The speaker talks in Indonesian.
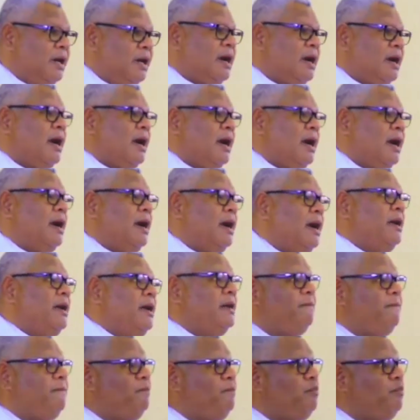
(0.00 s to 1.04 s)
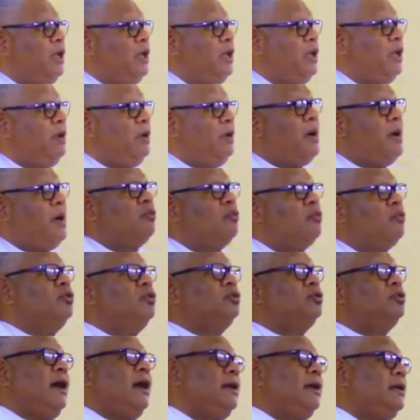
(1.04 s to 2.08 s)
e dona kae e ba
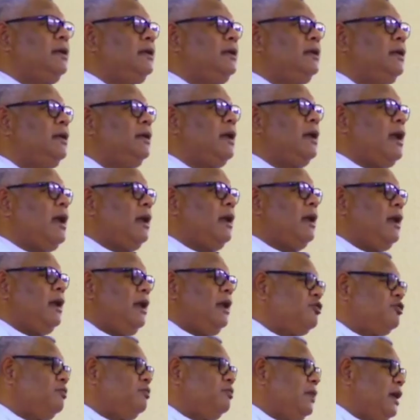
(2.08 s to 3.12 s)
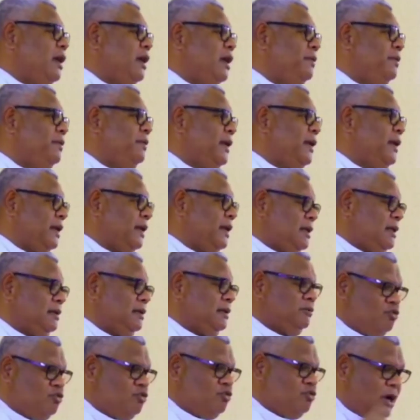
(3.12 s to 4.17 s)
runguta na kana lesu mai ke
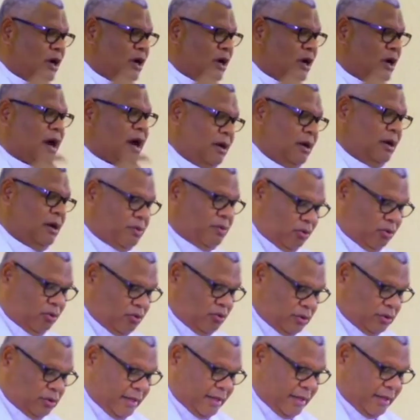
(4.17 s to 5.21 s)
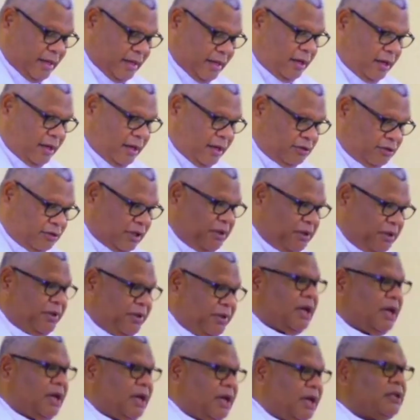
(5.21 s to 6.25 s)
bikanda dona kale bo ba runguta na kana lesu
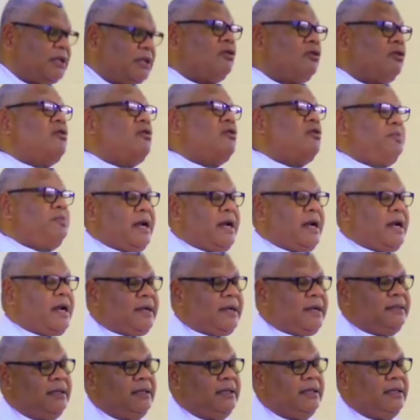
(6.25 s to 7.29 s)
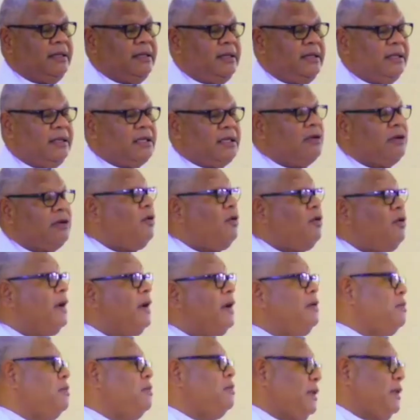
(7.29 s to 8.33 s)
tare mai bikanda non tangono binaka sai
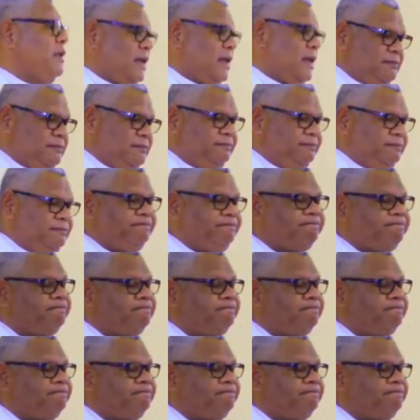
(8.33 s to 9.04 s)
kwa na ibal da